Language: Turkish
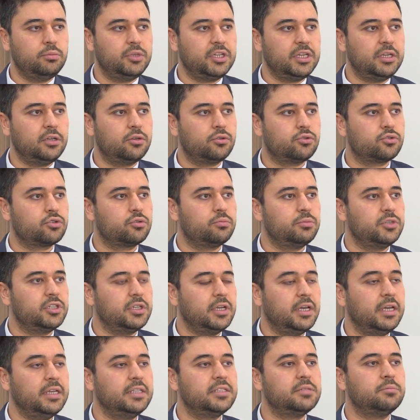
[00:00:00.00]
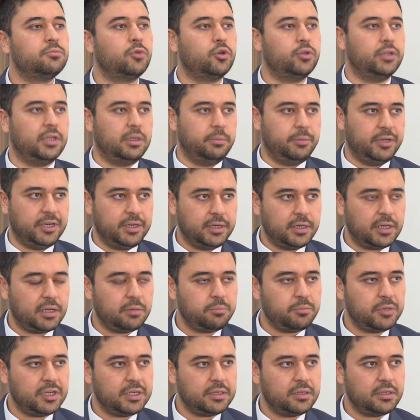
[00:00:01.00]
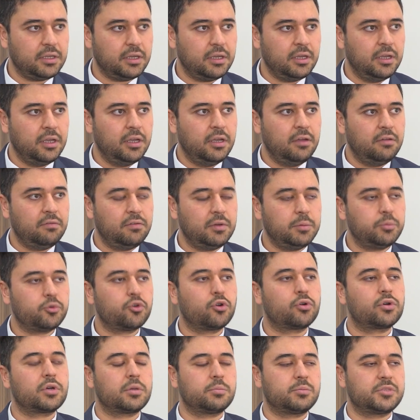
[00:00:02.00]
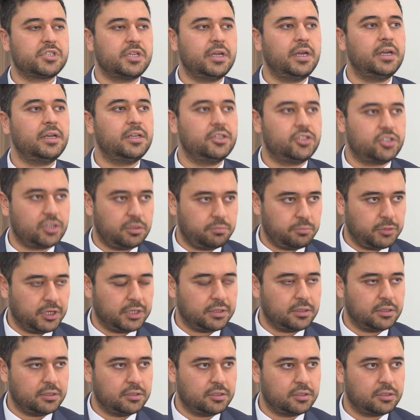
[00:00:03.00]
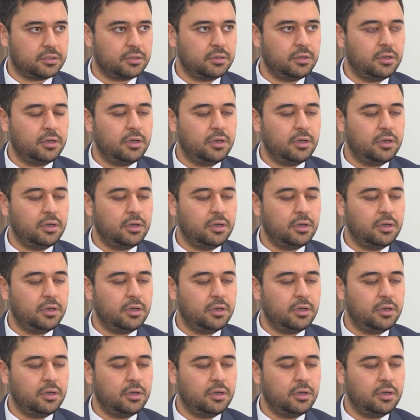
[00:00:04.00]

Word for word: bireye özgü bir eğitim modeli belirlenmekte ve programımıza yerleştirilmektedir.